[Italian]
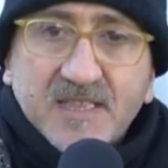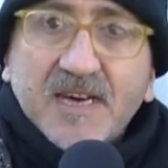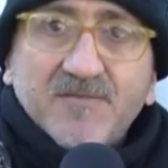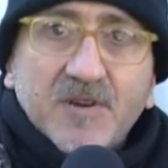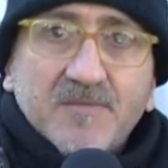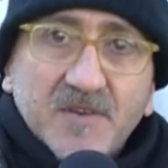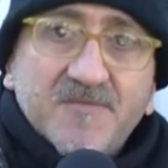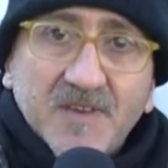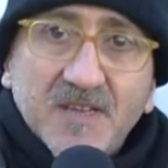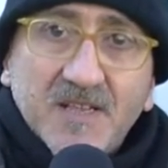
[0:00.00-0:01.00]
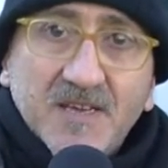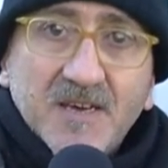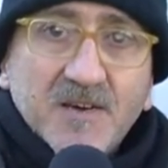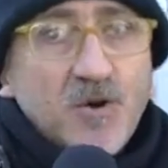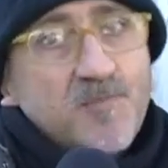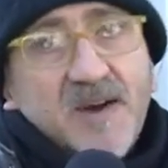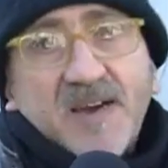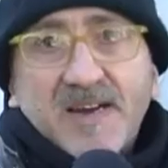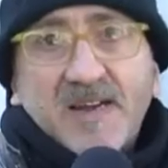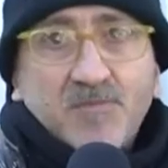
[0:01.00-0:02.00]
tavola per i figli o
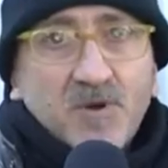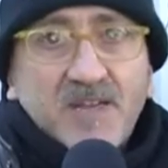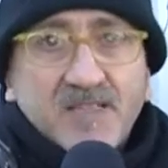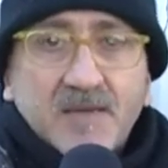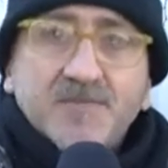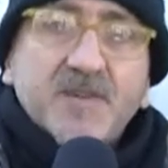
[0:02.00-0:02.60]
pagare la bolletta,